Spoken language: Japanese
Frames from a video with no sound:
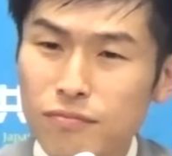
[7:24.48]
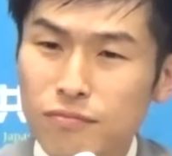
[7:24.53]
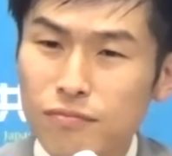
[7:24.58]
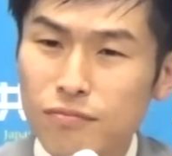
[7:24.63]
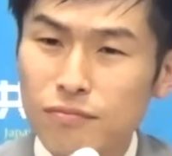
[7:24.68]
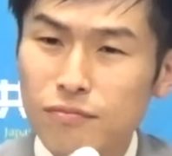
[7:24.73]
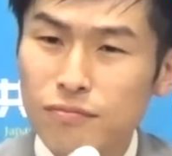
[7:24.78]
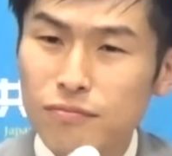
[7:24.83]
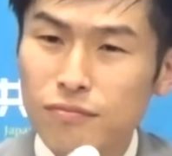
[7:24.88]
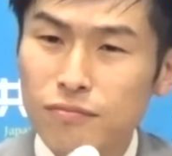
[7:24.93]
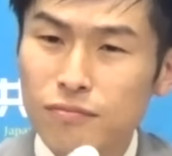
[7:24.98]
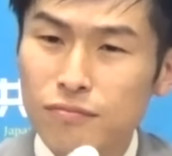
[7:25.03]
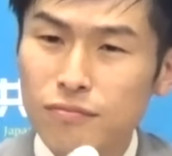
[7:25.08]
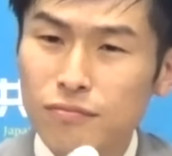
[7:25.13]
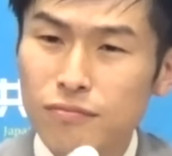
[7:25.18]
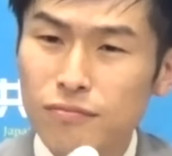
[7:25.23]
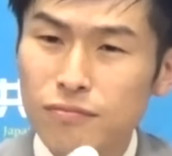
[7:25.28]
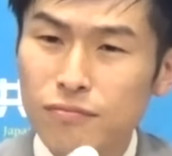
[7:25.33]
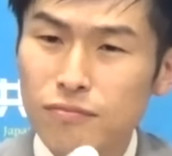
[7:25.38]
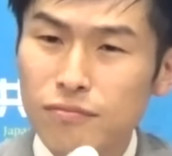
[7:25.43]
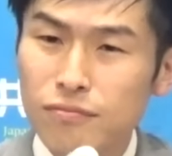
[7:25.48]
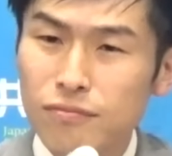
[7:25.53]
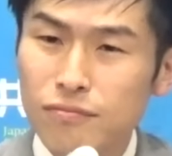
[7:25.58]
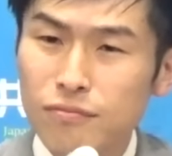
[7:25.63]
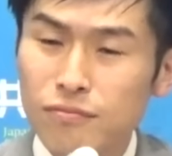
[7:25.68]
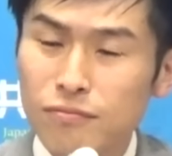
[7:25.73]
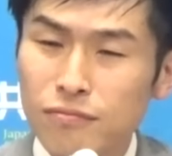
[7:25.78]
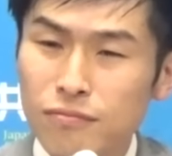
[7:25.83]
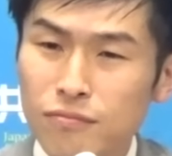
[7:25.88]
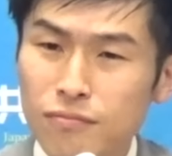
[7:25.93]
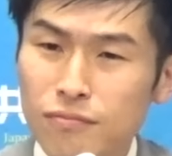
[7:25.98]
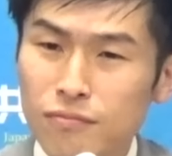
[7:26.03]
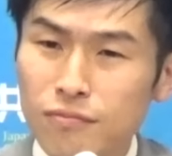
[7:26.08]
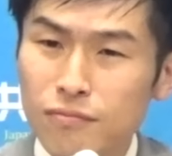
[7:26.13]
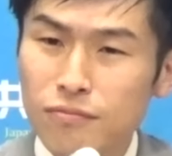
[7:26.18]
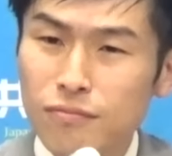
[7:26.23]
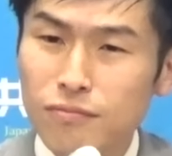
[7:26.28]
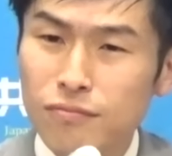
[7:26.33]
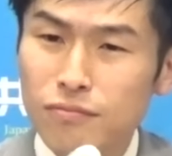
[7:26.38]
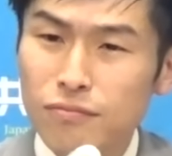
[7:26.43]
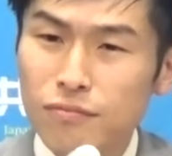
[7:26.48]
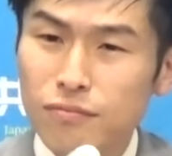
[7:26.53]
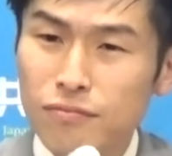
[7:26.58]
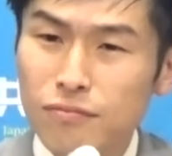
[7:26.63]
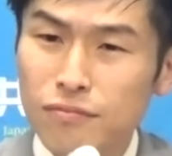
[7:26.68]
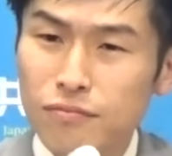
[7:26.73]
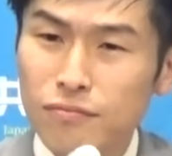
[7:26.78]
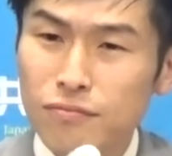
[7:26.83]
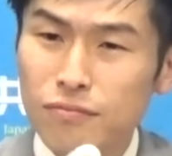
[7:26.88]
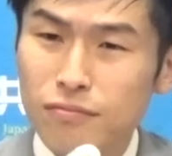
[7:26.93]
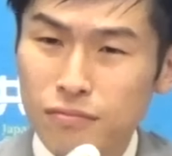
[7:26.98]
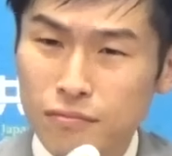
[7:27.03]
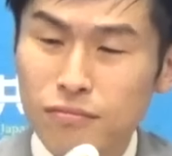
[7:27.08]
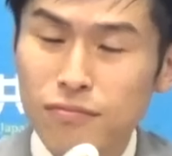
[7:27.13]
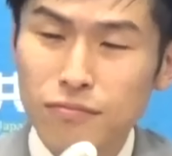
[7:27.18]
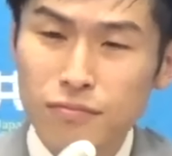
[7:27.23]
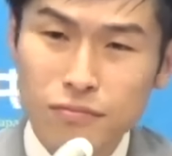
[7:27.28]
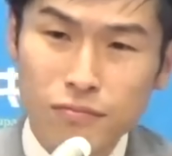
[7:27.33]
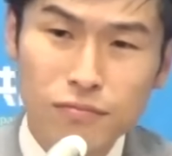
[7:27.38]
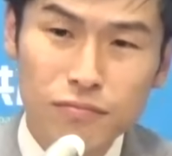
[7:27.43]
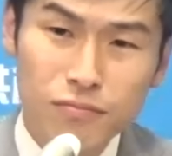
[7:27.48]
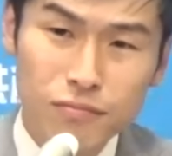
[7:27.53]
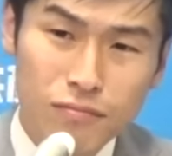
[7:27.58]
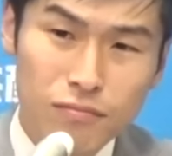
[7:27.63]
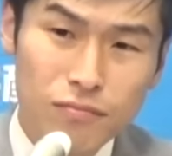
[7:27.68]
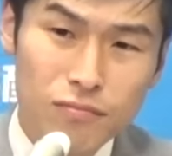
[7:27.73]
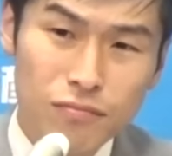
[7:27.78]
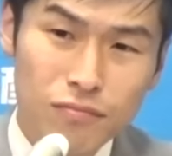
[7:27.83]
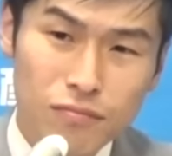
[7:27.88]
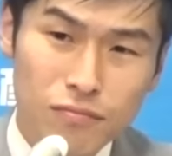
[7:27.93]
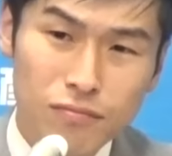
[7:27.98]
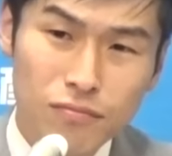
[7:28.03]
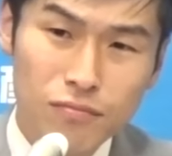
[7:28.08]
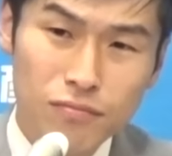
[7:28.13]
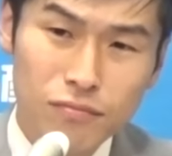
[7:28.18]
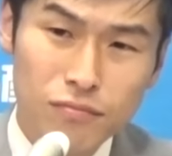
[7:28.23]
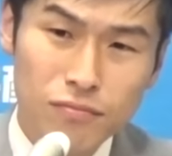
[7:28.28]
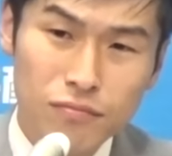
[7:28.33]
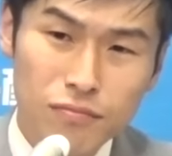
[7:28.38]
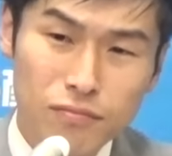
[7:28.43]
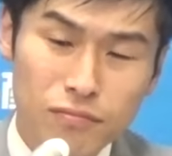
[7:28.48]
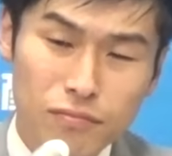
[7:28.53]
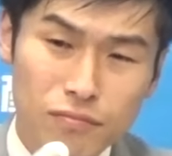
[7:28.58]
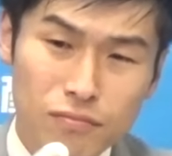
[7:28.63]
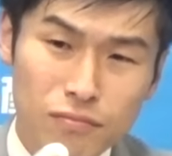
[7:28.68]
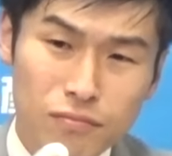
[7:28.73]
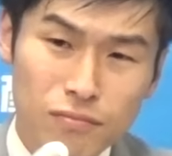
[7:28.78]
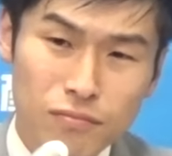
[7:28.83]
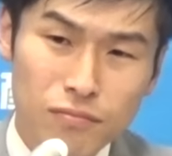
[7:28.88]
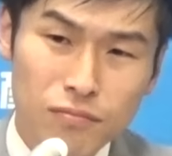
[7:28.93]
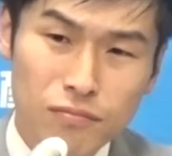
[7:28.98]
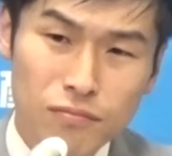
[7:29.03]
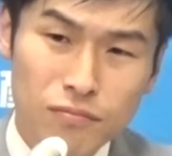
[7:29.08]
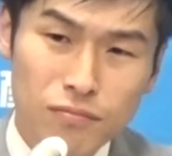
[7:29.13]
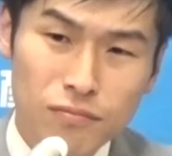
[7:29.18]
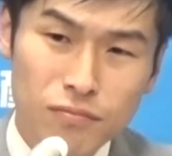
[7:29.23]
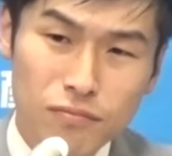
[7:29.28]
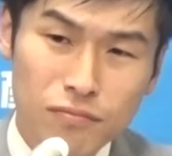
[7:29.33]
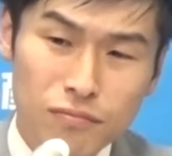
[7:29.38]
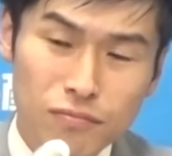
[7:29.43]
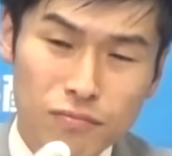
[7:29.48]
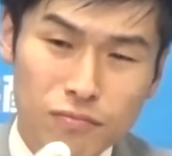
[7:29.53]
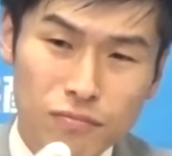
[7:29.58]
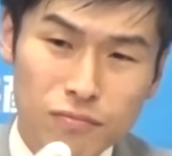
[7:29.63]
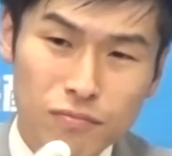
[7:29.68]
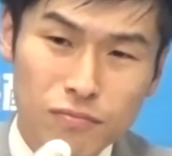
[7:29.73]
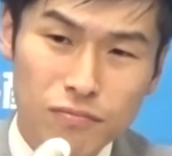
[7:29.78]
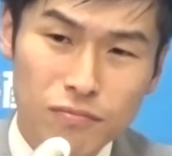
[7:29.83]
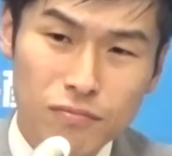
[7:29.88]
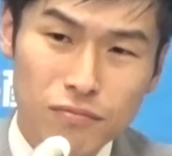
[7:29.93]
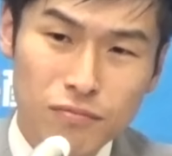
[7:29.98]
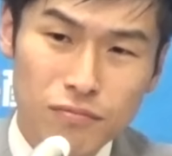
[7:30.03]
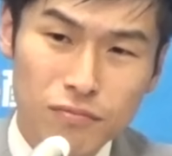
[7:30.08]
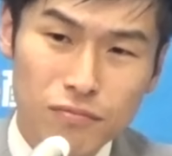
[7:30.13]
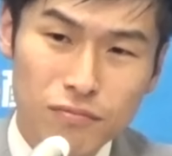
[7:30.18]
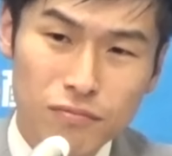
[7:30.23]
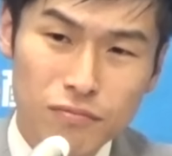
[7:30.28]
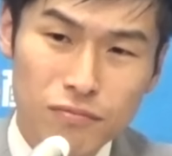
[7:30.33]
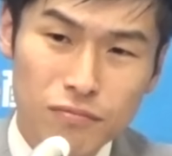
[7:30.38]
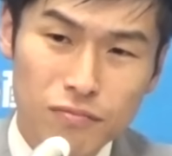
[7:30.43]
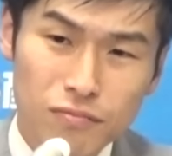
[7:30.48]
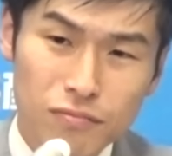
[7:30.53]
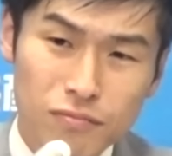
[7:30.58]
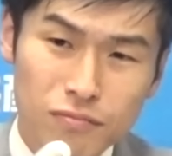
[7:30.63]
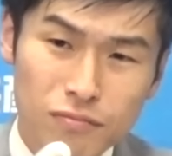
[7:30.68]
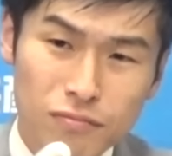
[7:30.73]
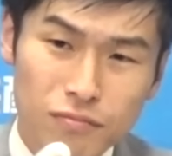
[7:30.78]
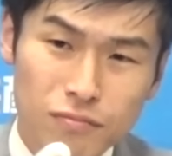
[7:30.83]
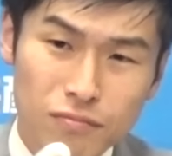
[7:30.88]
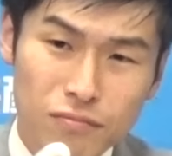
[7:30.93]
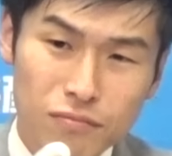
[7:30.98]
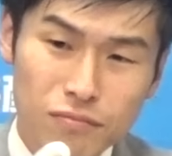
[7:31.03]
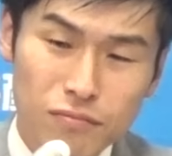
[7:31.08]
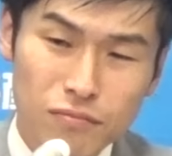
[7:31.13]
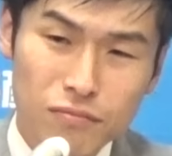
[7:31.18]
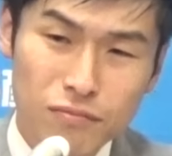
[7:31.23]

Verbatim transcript: 全員が辞めるんだったら辞めますというようなとこのスタンスなんですが、このスタンス自体はどう評価するんでしょ